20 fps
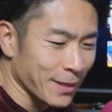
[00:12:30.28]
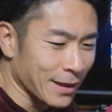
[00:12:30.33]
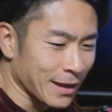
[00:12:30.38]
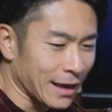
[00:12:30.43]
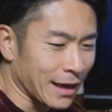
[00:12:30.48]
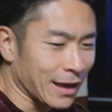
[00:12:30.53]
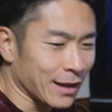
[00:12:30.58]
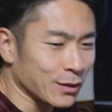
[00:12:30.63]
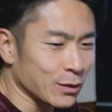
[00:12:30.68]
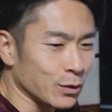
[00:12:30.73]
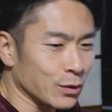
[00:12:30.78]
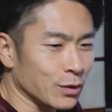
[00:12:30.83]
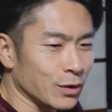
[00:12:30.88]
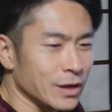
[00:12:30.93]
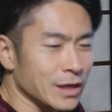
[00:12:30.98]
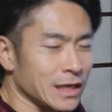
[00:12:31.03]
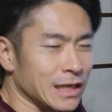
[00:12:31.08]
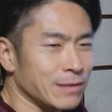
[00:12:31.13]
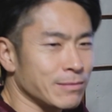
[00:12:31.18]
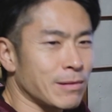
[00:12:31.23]
えーと、
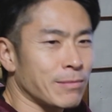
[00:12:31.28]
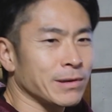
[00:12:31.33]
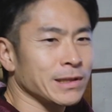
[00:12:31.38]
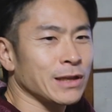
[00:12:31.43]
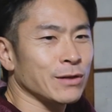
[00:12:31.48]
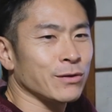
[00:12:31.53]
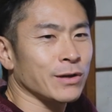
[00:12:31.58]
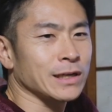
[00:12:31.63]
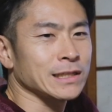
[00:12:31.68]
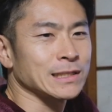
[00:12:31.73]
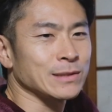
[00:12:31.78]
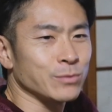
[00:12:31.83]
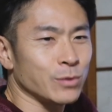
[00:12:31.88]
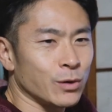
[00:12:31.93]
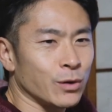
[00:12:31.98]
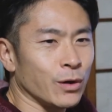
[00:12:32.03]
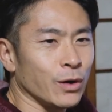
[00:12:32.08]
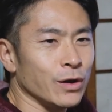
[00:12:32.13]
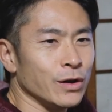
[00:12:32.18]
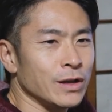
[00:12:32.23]
今までのやつ
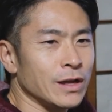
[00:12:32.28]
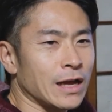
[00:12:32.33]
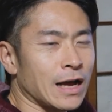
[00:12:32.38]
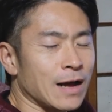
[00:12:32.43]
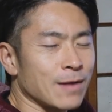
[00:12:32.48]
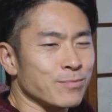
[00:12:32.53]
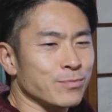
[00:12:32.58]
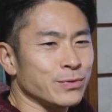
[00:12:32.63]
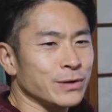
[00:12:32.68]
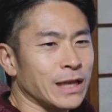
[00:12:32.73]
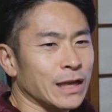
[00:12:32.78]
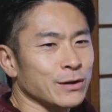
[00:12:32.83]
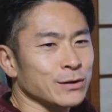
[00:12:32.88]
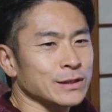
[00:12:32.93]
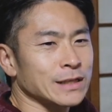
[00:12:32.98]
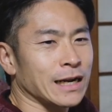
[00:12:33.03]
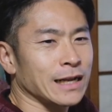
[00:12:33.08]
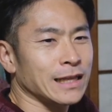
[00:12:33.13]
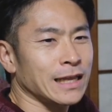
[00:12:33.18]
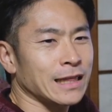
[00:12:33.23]
もアップデート
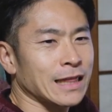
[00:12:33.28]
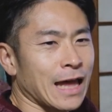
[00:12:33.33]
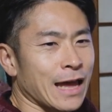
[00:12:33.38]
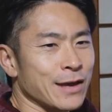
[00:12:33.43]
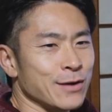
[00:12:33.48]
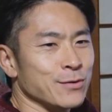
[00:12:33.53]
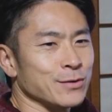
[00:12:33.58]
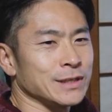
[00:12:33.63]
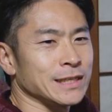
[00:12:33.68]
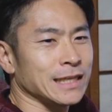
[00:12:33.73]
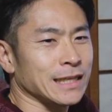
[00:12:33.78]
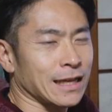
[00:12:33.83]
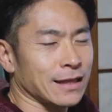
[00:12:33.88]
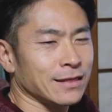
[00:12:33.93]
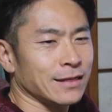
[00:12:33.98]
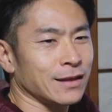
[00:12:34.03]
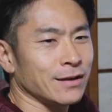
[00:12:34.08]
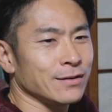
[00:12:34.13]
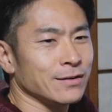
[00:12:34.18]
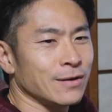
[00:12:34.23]
されて対応してたっ
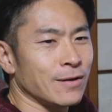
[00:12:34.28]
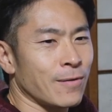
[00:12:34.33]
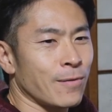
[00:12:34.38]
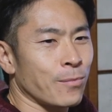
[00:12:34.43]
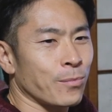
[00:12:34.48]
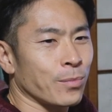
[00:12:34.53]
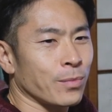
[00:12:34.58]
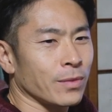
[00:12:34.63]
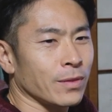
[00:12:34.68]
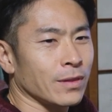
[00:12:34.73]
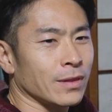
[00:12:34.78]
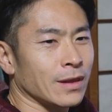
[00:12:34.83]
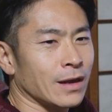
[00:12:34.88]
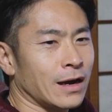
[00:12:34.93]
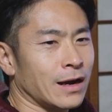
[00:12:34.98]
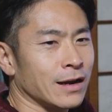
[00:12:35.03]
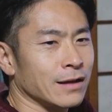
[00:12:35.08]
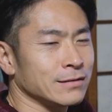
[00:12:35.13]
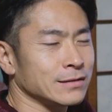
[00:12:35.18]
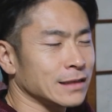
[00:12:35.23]
ていう。ア
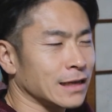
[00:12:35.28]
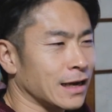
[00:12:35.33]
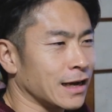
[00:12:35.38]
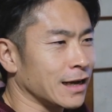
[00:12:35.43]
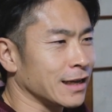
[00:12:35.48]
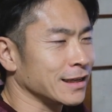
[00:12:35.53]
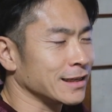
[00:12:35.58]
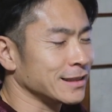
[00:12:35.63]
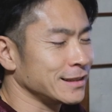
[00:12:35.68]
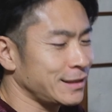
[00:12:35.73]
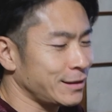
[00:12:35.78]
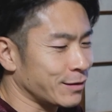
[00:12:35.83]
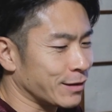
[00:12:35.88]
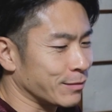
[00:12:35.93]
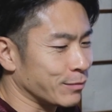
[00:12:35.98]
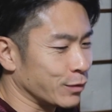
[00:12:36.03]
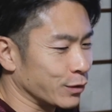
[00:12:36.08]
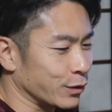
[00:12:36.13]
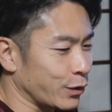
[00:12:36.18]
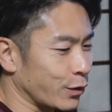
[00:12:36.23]
レクサには
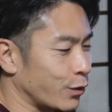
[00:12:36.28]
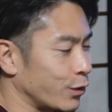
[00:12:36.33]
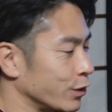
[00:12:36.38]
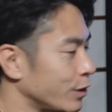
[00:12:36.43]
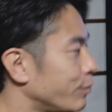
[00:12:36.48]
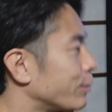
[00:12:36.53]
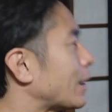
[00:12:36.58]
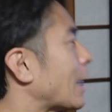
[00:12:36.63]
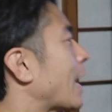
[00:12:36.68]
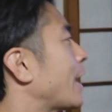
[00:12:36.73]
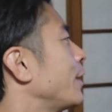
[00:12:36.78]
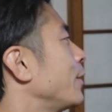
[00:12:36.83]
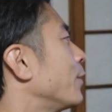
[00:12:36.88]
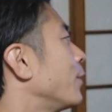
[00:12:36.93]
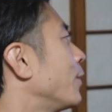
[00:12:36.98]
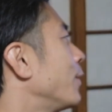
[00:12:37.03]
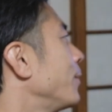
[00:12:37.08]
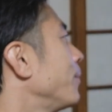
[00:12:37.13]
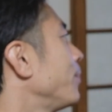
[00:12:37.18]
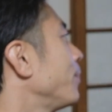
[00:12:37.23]
もう両方とも対応。
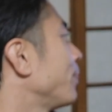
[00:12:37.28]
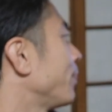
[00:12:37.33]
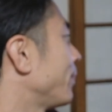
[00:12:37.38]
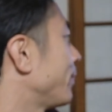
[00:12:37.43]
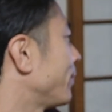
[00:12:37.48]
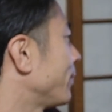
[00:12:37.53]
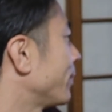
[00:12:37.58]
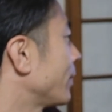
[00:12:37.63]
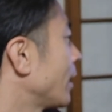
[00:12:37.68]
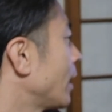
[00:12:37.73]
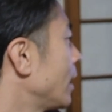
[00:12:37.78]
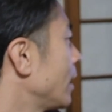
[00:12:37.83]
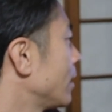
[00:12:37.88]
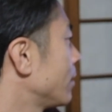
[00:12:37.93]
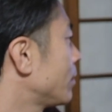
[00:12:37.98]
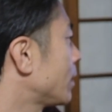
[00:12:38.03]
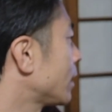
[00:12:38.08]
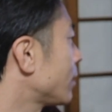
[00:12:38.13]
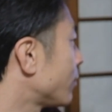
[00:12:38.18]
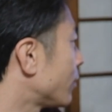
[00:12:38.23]
うん、
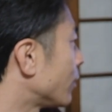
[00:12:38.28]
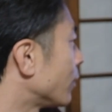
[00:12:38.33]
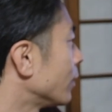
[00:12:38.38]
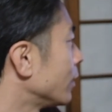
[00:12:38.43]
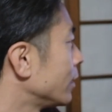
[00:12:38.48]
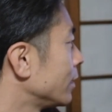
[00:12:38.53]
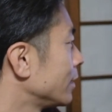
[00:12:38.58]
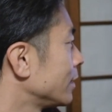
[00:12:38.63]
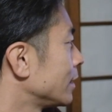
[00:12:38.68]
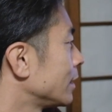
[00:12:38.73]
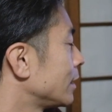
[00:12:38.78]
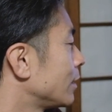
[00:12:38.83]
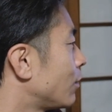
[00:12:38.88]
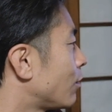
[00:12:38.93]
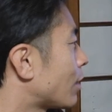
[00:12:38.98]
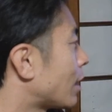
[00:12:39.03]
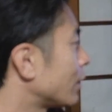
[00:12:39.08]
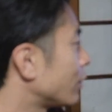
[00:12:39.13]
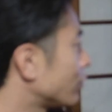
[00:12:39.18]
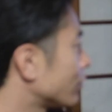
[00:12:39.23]
まあでも
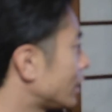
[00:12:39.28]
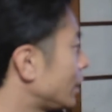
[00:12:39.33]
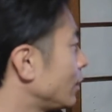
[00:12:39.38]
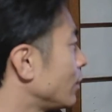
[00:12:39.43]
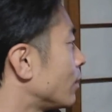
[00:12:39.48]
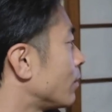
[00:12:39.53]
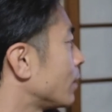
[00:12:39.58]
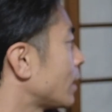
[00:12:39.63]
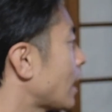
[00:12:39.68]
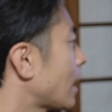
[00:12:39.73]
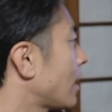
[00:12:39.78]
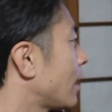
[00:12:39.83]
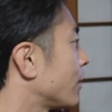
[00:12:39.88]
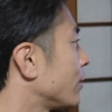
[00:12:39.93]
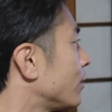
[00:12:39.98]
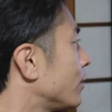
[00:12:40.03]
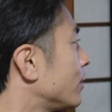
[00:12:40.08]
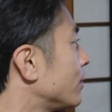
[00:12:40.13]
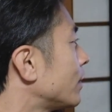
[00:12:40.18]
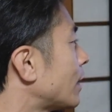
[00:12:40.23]
他の機能もね、あ
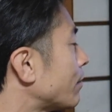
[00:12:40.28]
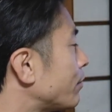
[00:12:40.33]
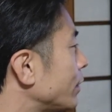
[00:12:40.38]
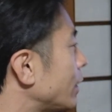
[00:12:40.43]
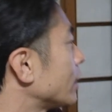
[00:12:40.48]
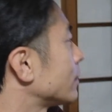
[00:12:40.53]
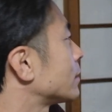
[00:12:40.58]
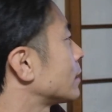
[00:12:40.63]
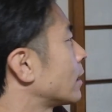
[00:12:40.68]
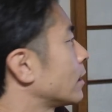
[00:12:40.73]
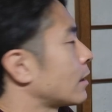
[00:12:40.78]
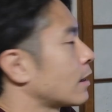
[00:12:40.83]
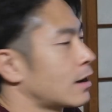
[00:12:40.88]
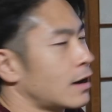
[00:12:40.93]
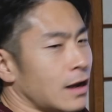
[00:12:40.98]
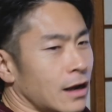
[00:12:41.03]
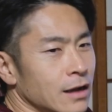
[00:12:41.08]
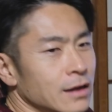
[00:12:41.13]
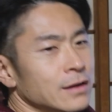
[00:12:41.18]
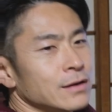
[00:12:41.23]
のアップデートされたか
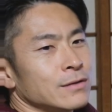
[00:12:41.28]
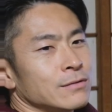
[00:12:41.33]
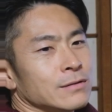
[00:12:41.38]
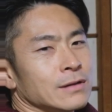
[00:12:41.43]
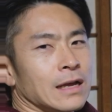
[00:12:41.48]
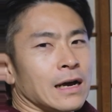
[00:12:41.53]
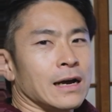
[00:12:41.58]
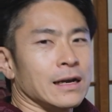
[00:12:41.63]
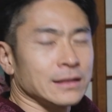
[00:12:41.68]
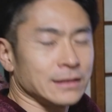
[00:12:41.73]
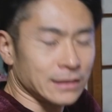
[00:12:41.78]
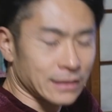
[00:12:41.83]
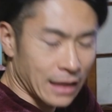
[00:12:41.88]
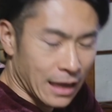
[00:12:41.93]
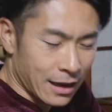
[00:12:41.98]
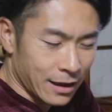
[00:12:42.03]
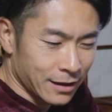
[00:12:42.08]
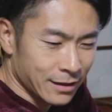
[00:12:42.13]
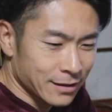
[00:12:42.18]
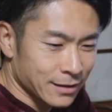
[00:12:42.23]
らこんな感じ
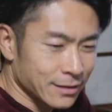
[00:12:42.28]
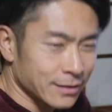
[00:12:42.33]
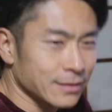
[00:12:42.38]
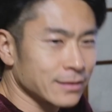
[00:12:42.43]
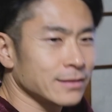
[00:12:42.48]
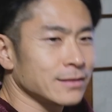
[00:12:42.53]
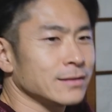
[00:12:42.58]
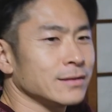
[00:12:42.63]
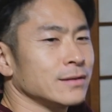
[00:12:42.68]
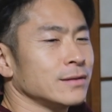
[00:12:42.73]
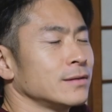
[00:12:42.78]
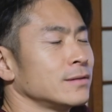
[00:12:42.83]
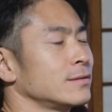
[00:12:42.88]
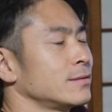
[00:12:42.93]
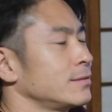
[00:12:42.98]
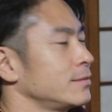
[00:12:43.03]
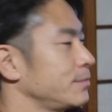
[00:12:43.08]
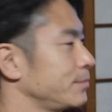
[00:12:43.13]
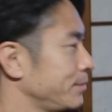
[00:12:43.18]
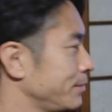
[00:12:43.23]
で。よしか。うん、
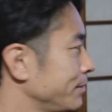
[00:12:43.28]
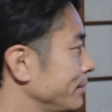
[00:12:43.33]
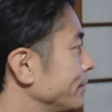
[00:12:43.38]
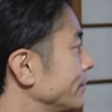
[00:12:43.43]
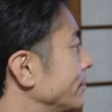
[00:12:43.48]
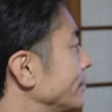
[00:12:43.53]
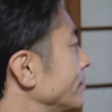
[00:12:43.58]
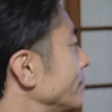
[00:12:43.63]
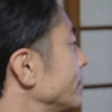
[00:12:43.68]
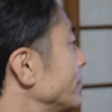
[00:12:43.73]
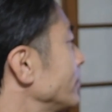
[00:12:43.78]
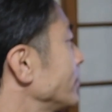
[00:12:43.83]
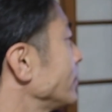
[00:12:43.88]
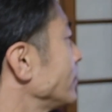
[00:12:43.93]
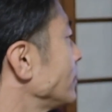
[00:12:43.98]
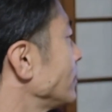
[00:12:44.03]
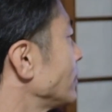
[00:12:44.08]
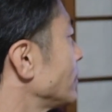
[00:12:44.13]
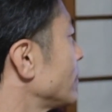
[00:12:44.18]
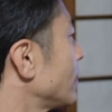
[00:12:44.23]

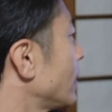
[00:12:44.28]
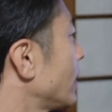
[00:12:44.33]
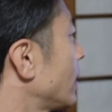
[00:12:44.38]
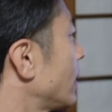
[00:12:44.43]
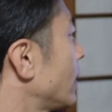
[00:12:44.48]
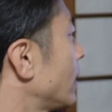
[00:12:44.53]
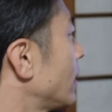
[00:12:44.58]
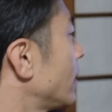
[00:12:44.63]
誰